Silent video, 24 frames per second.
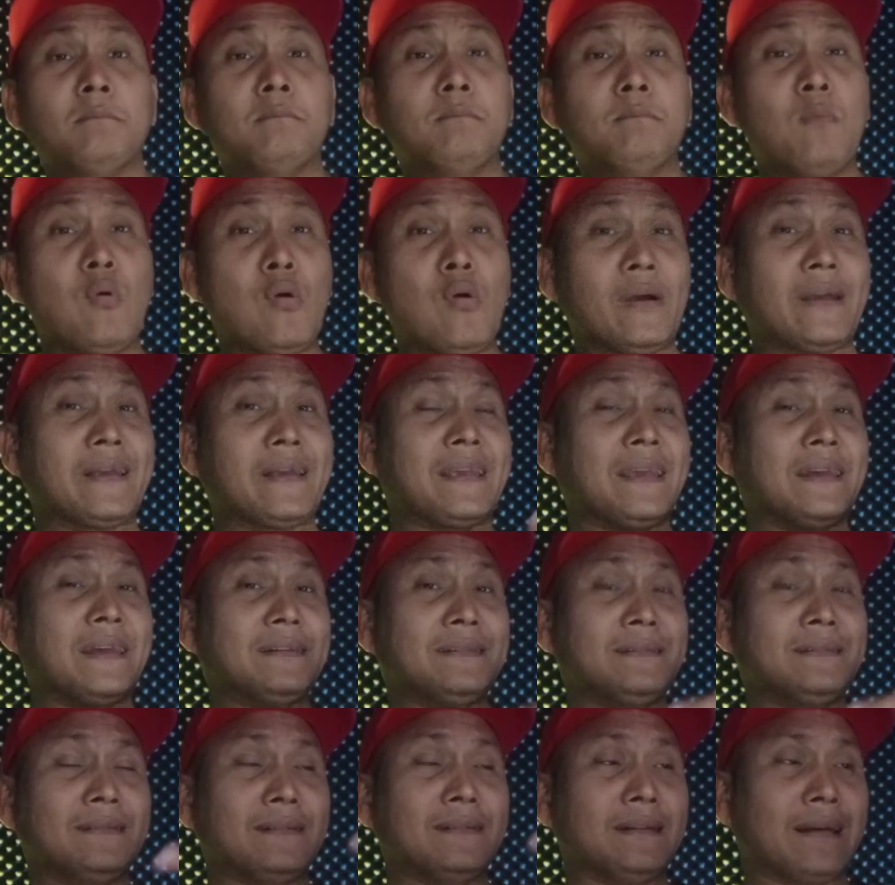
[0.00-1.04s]

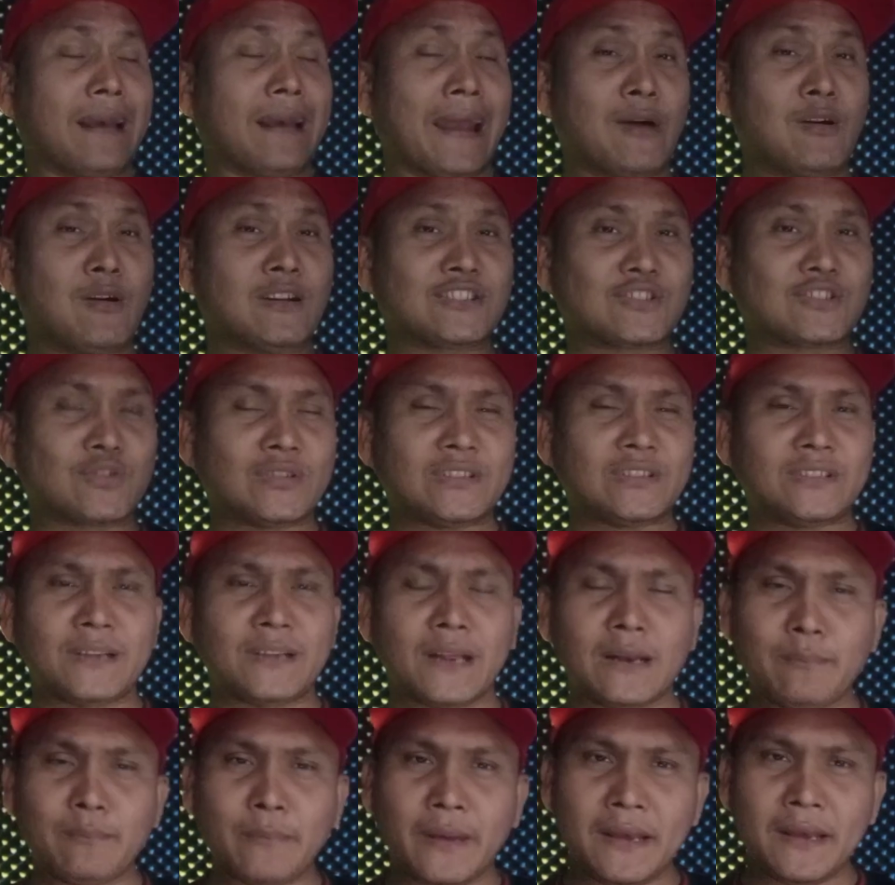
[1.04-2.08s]
mungkin lewat
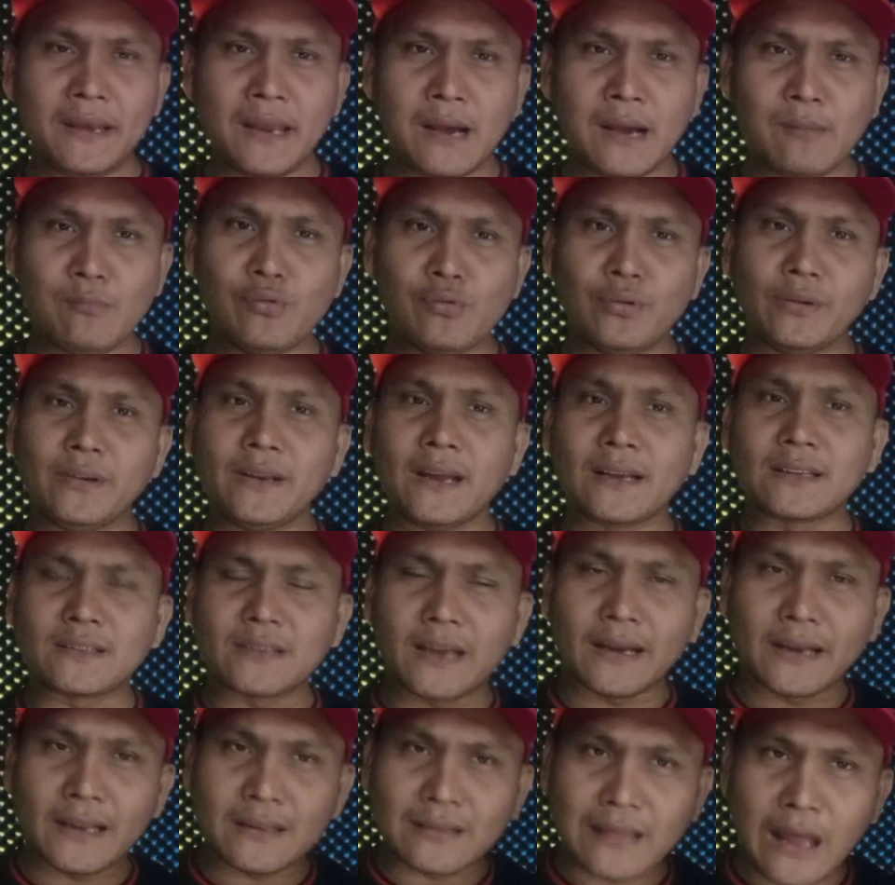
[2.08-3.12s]
sosial mediamu dia
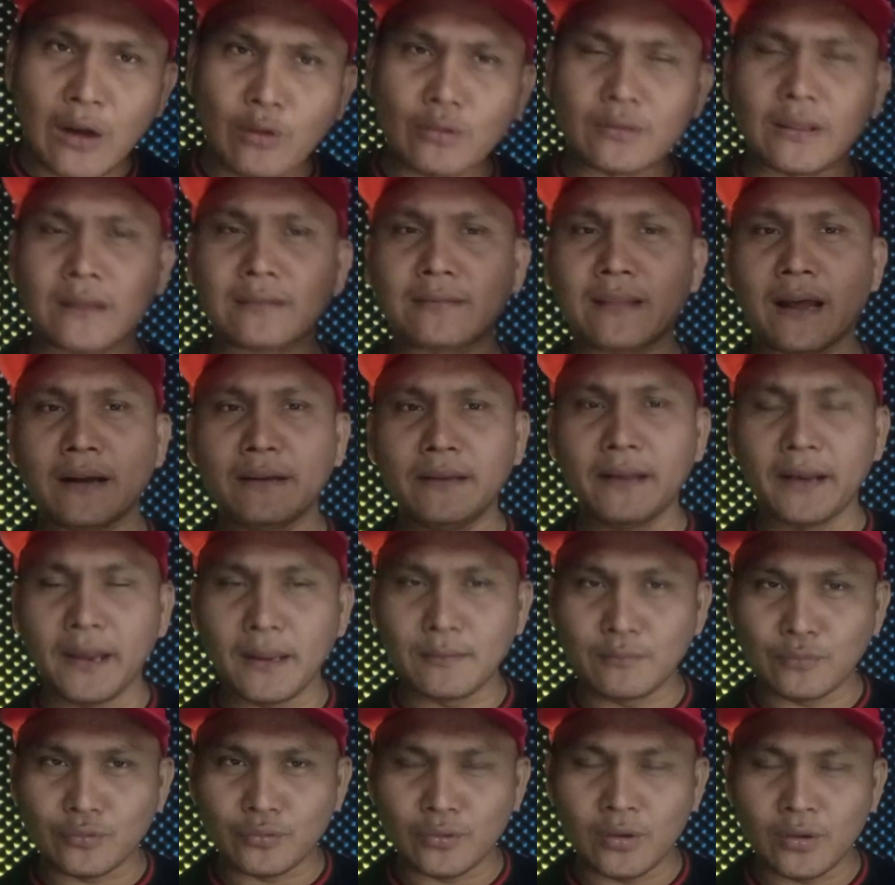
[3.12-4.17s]
cari tahu tentang
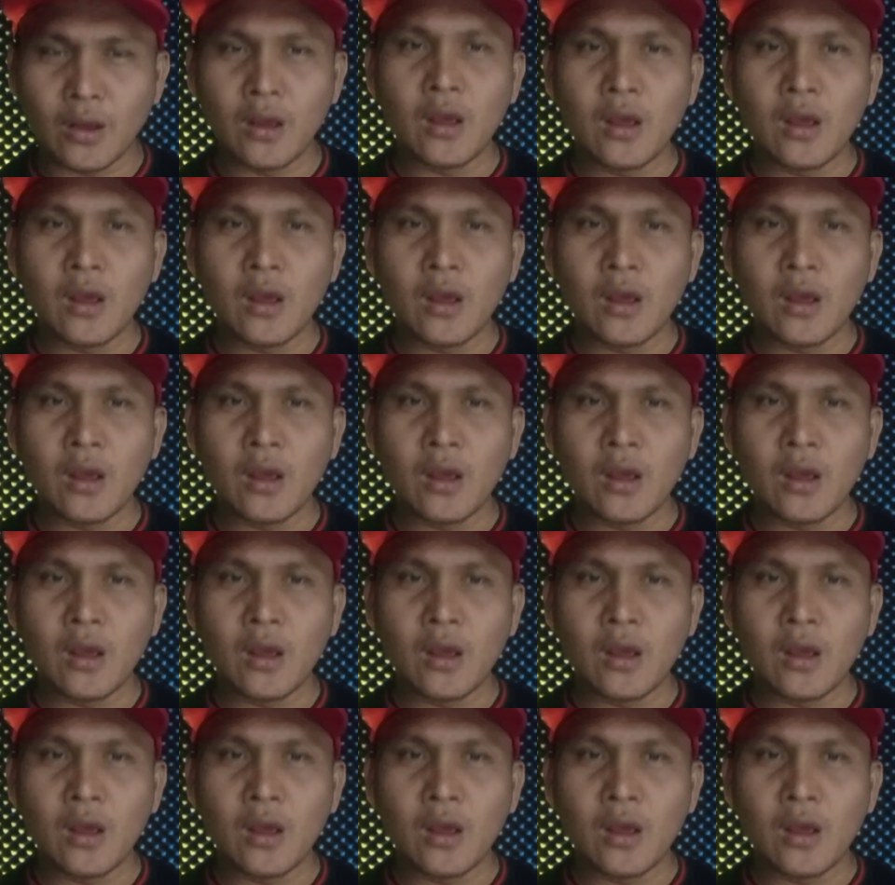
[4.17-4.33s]
dirimu.